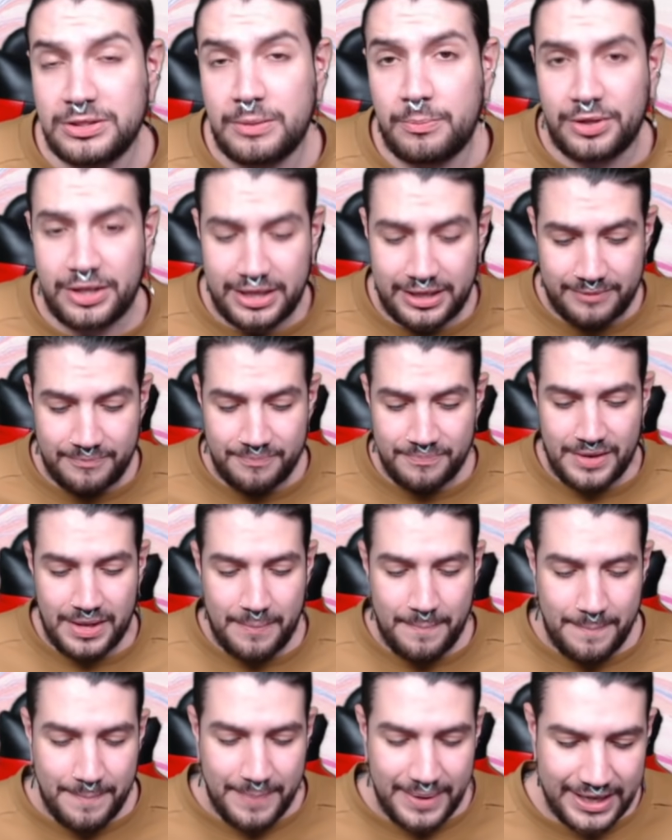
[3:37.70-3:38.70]
a poder
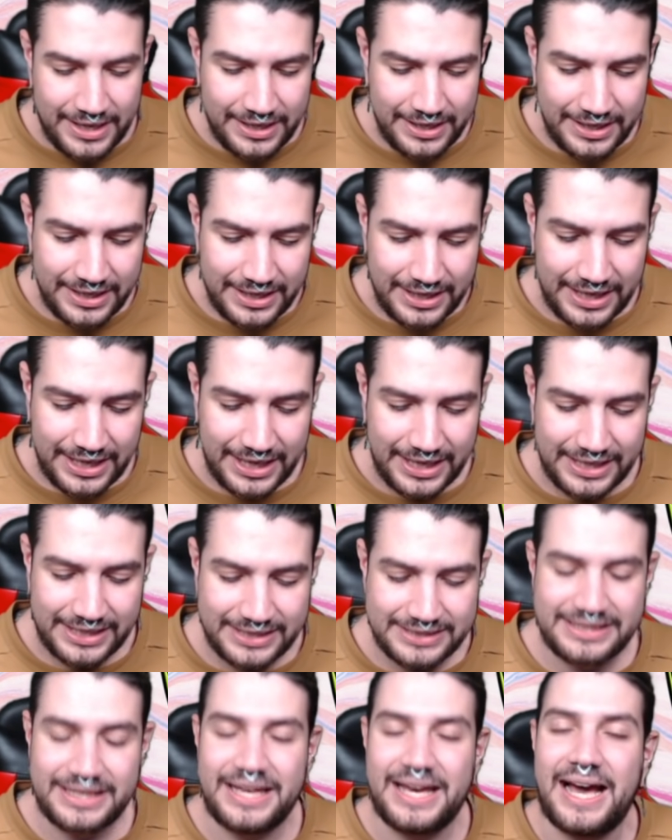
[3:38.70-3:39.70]
ver en
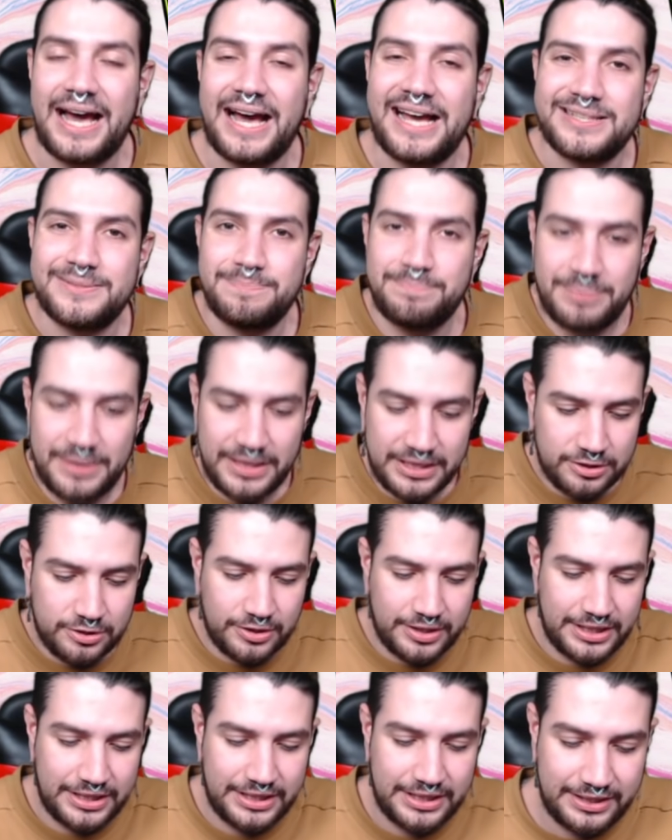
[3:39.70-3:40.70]
este aspecto,
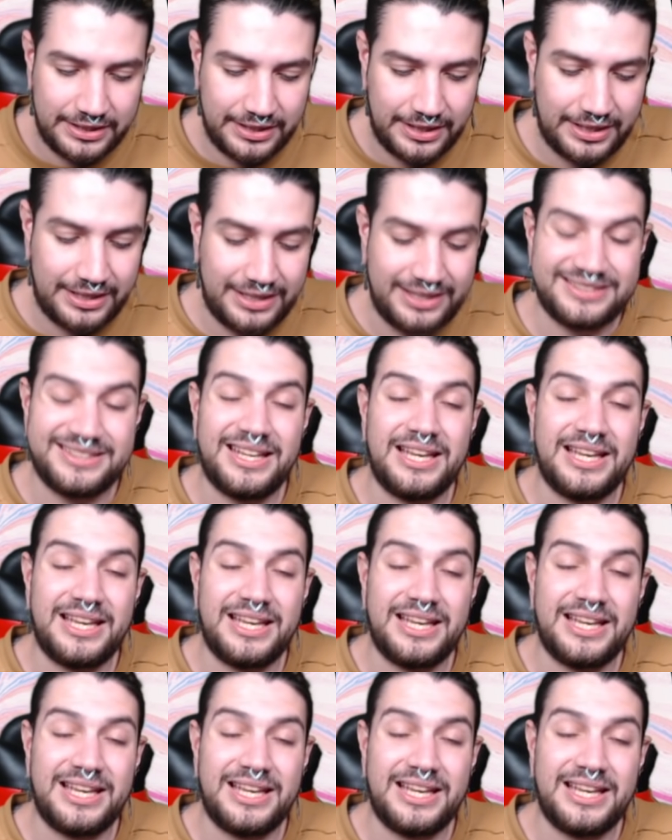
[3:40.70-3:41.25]
en, este